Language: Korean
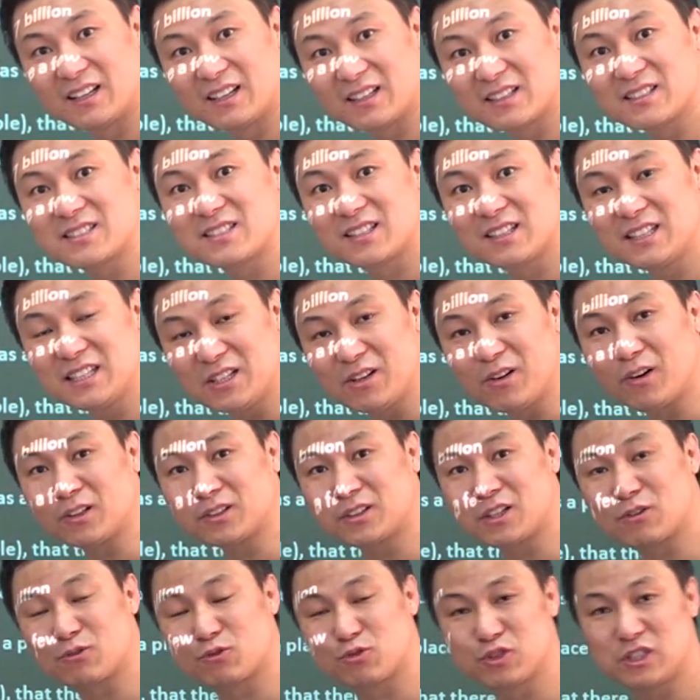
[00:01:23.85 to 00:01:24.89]
그치? 이런
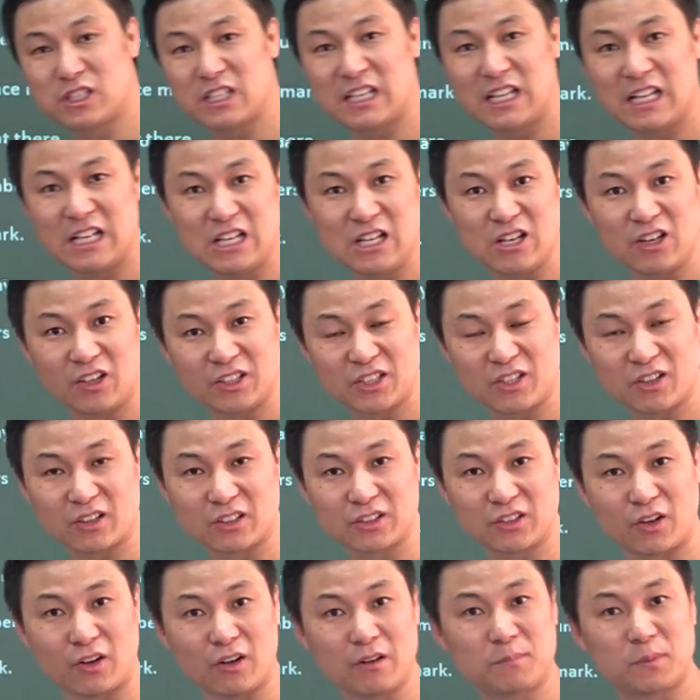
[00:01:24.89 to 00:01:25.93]
것들을 굳이 1년 이런 걸
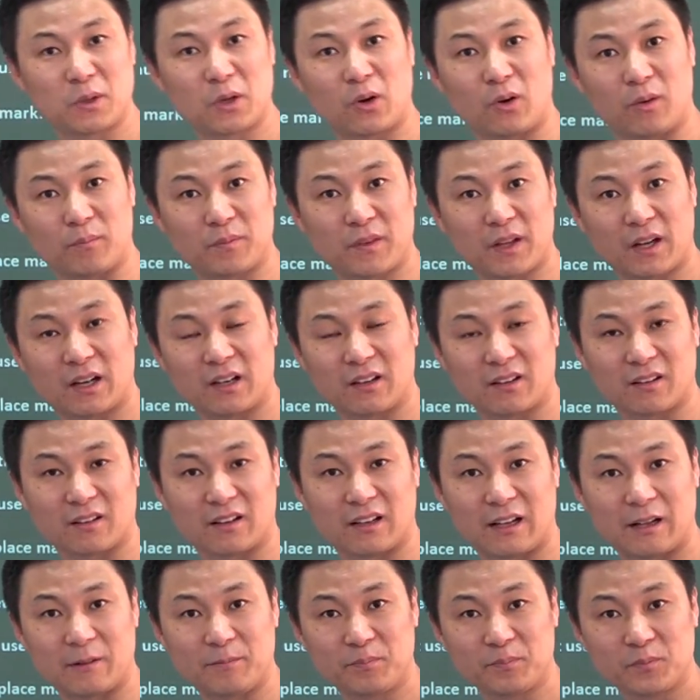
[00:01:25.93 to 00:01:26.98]
넣을 필요가 없다라는
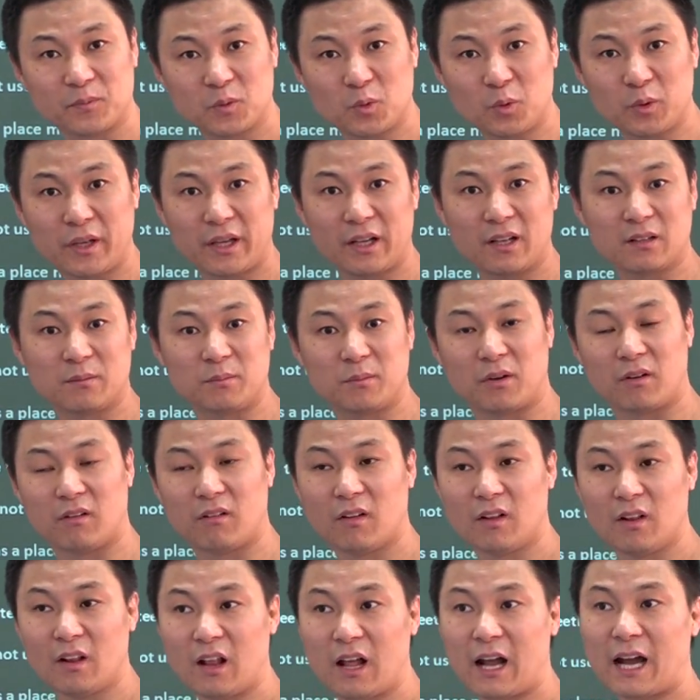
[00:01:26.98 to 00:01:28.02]
거야. 또 예를 들면
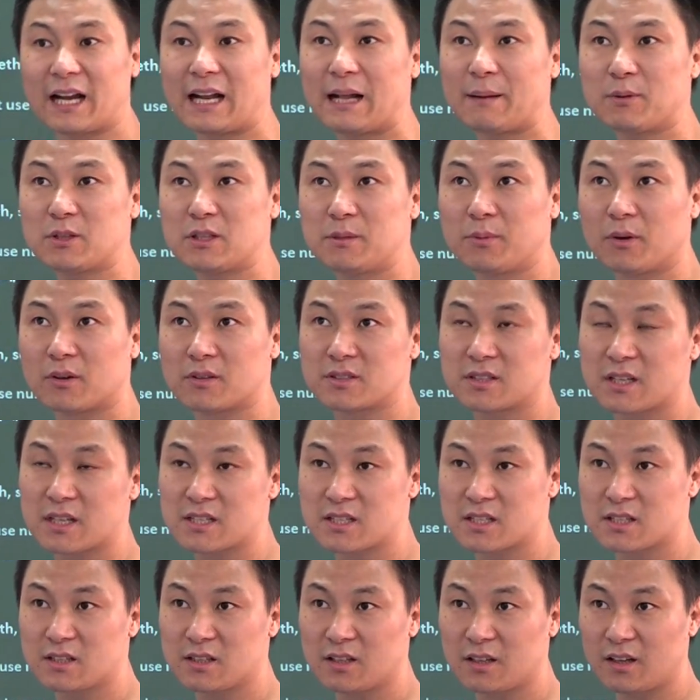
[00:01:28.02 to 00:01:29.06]
할아버지 몇
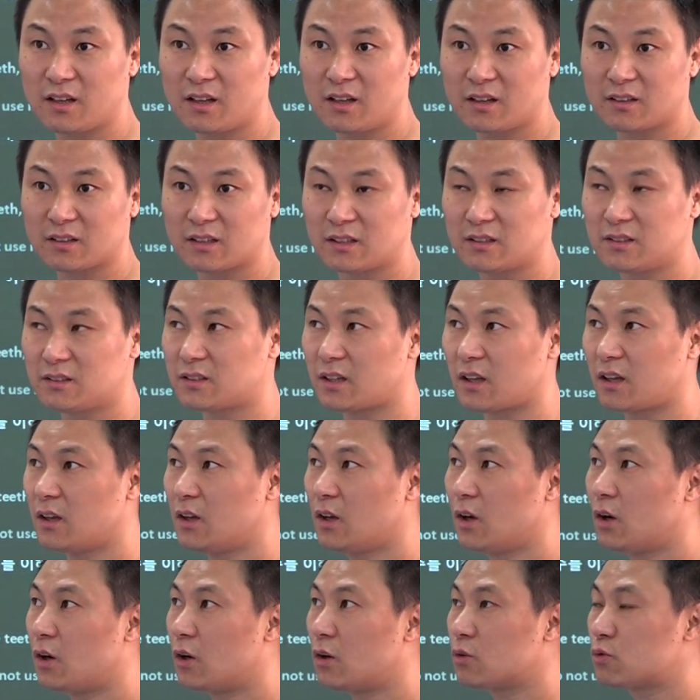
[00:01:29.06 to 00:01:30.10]
세시니 그랬는데
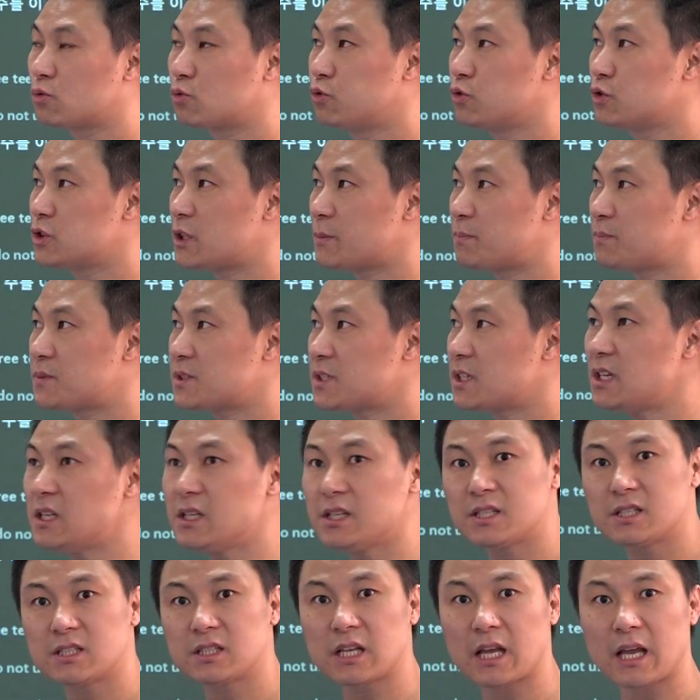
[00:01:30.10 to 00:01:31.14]
어,
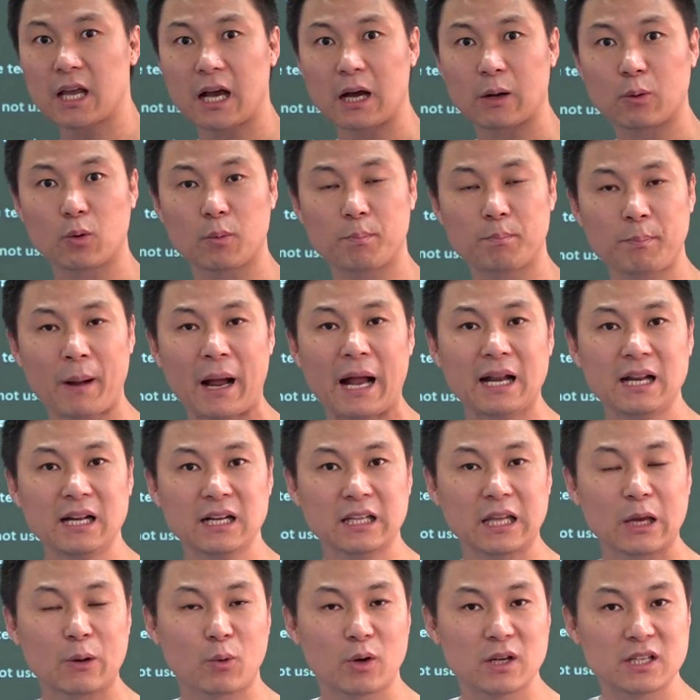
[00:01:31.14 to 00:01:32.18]
97세하고
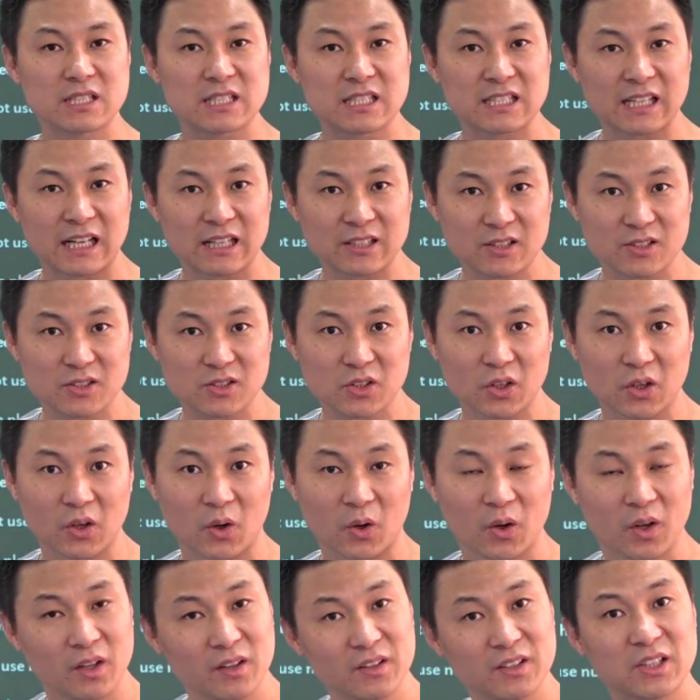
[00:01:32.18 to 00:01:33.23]
8개월
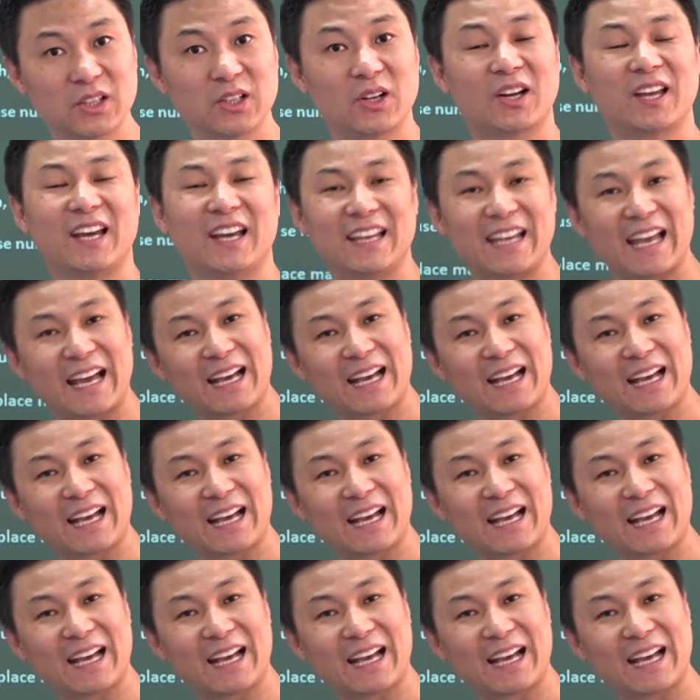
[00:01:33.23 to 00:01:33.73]
지나셨어요. 이렇게